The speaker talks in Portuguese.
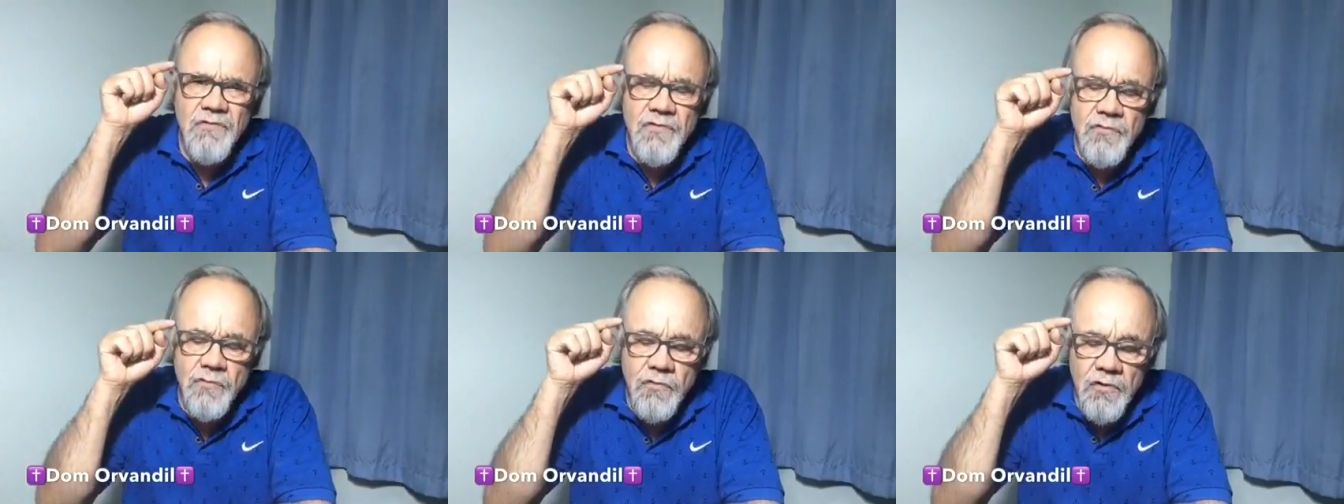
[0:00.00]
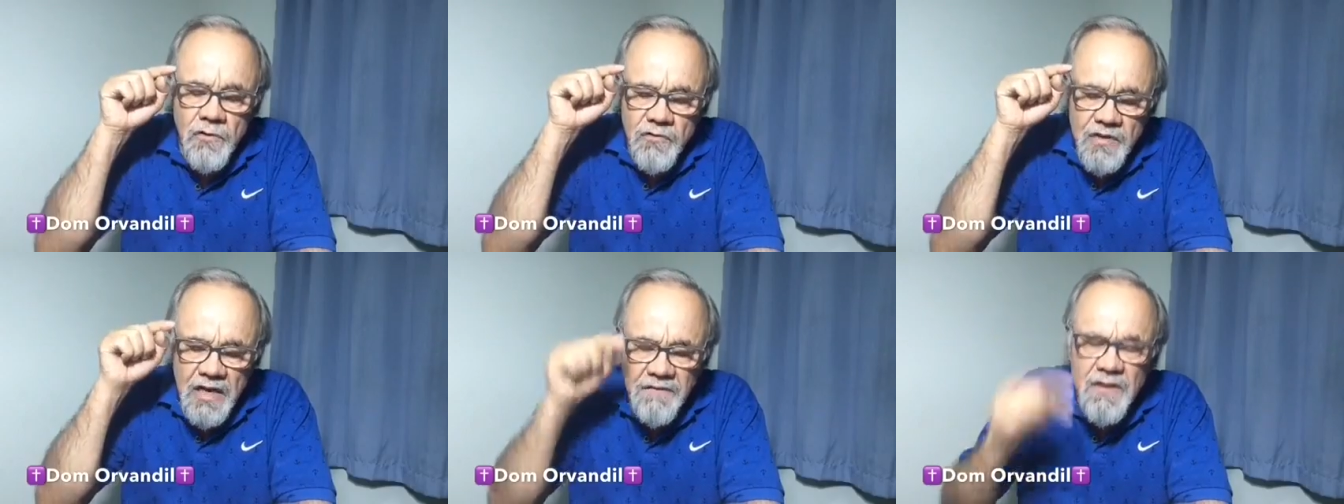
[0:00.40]
o
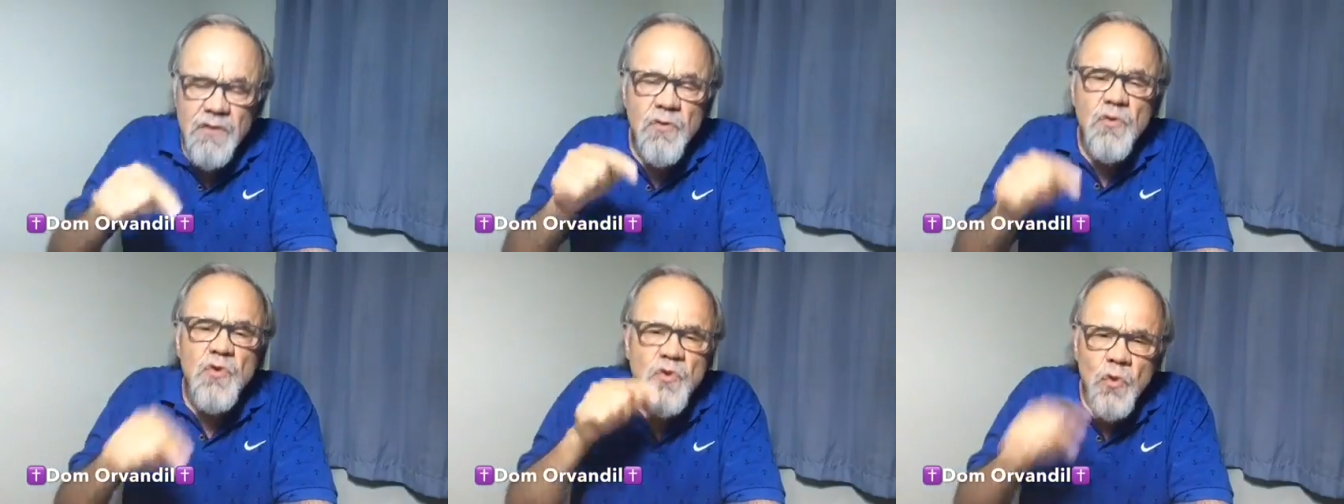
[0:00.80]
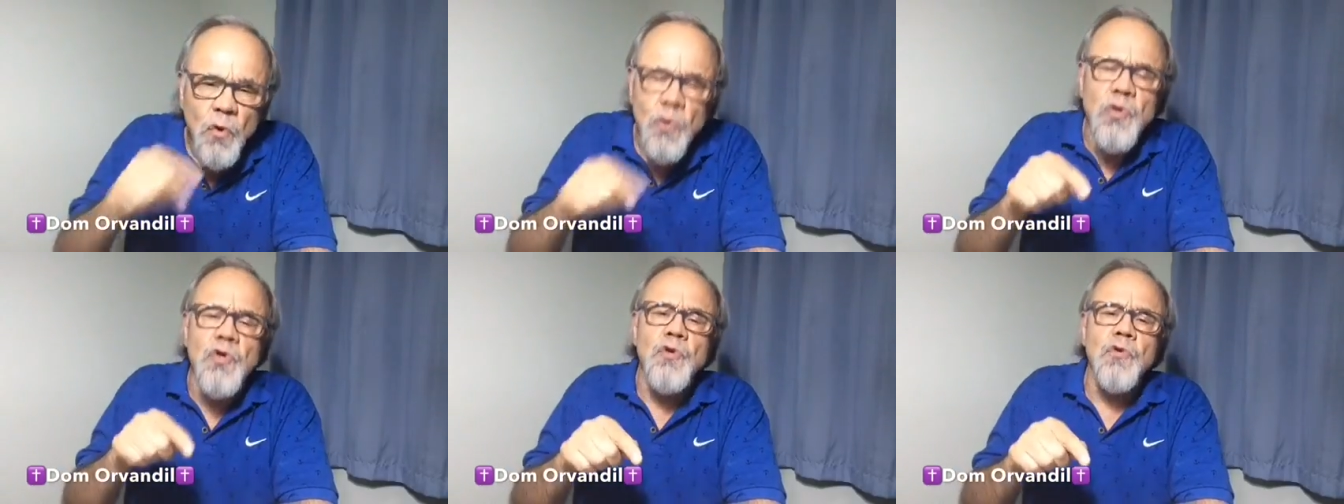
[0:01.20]
serviço
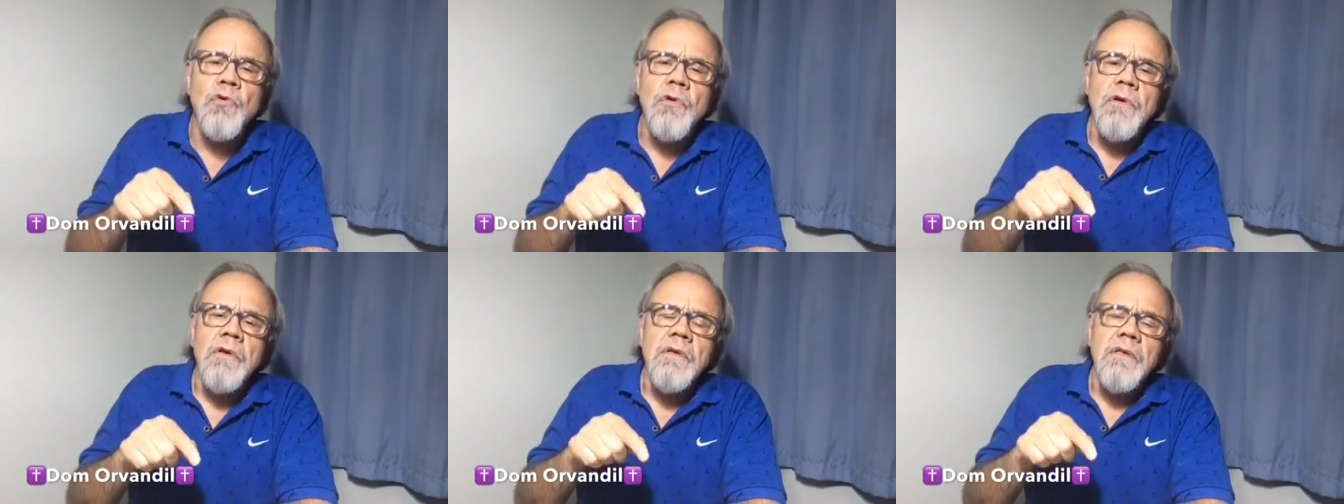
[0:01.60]
sujo